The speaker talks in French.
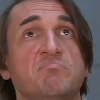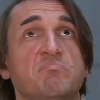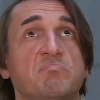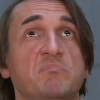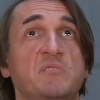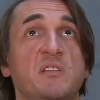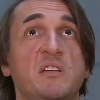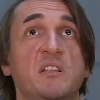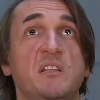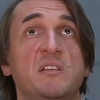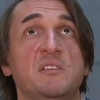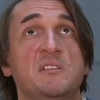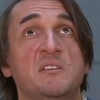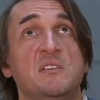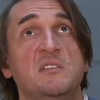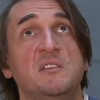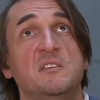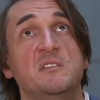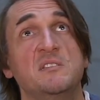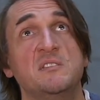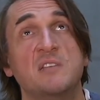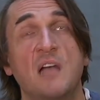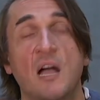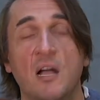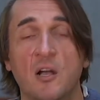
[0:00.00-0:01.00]
les années
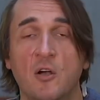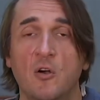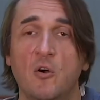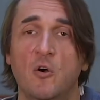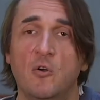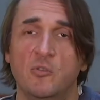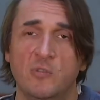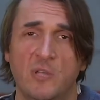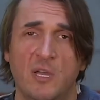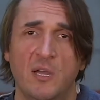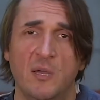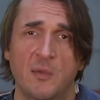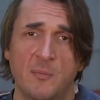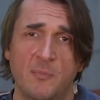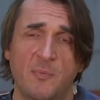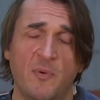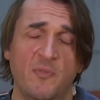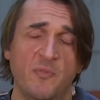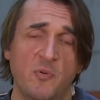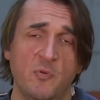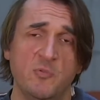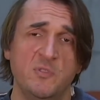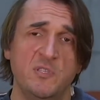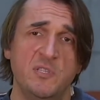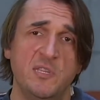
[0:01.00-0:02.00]
50, hein, et
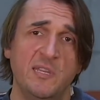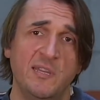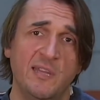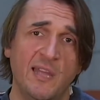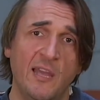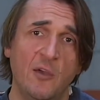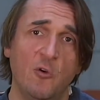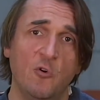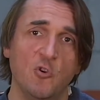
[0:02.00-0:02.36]
parfois aussi des très